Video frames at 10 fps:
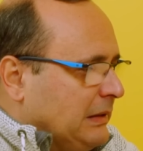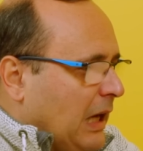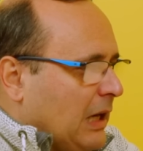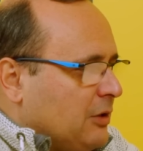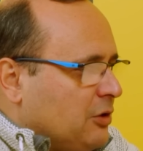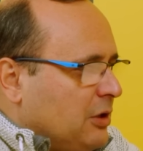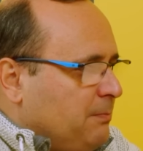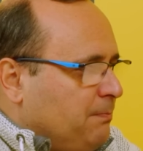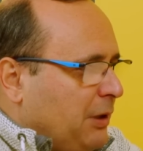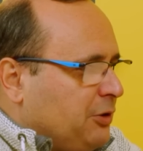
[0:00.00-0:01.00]
tak, że
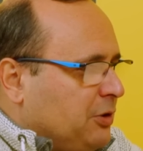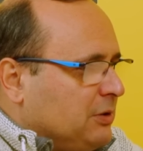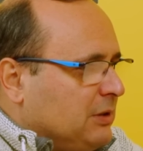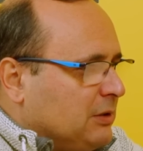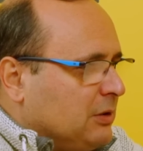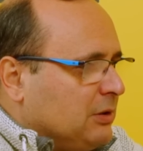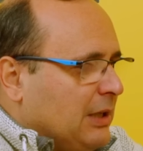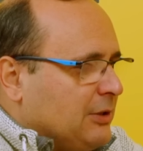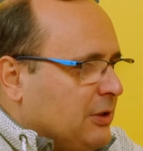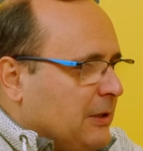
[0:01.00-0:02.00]
patrząc na
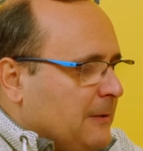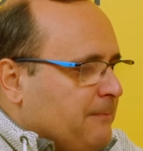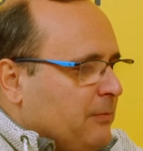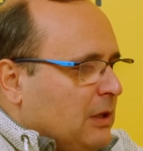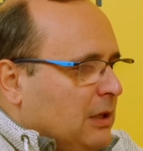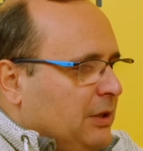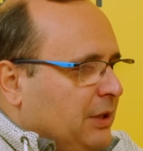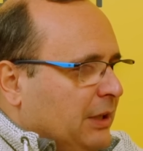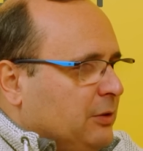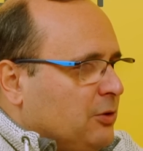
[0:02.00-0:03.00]
sondaże,
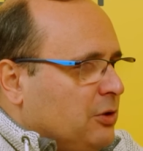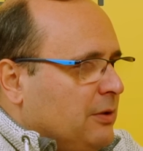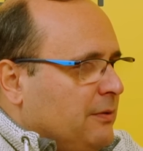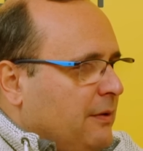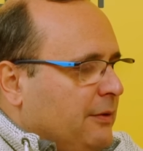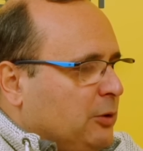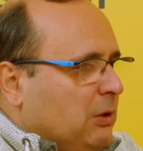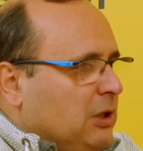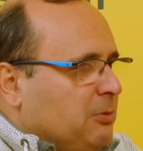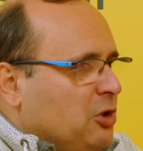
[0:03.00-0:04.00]
na to, że w
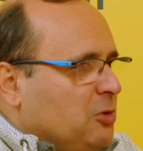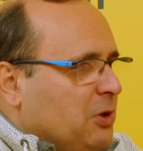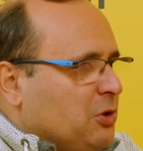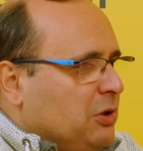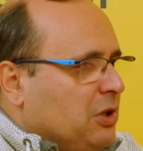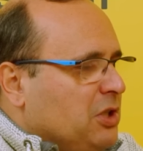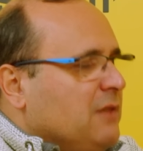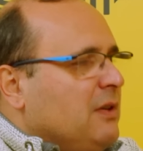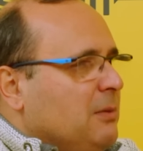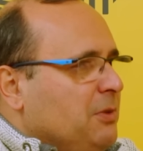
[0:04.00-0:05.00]
ewentualnych przyspieszonych
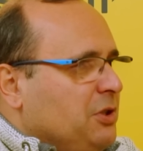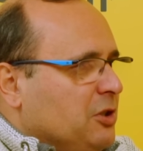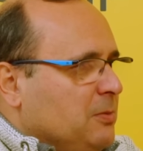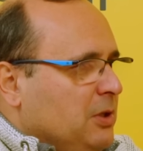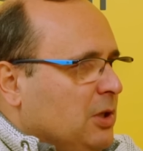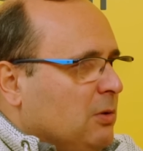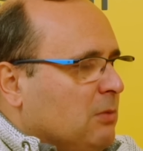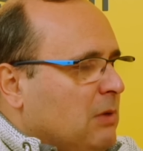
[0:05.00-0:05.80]
niewiele by się zmieniło.